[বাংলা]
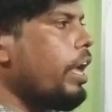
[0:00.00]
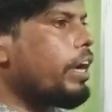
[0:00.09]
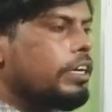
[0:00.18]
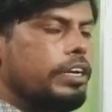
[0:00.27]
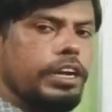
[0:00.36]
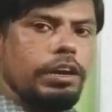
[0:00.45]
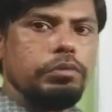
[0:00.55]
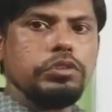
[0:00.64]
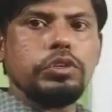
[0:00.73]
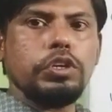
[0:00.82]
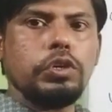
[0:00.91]
একটা
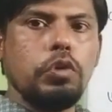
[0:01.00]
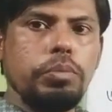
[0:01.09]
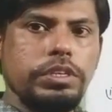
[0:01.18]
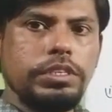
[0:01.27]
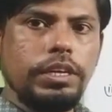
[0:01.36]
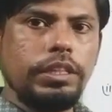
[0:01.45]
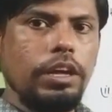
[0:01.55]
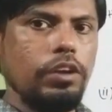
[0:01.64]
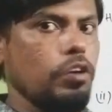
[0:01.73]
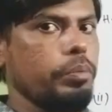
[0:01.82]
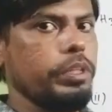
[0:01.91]
কার্বন যদি কমে যায়
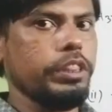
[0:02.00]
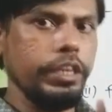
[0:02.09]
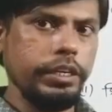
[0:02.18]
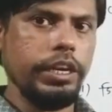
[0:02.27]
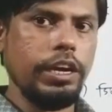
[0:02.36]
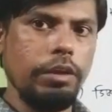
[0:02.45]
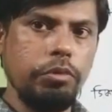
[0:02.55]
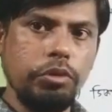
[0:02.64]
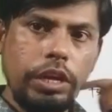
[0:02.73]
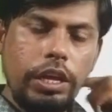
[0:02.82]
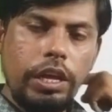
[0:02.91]
তাহলে হবে তিনটা কার্বন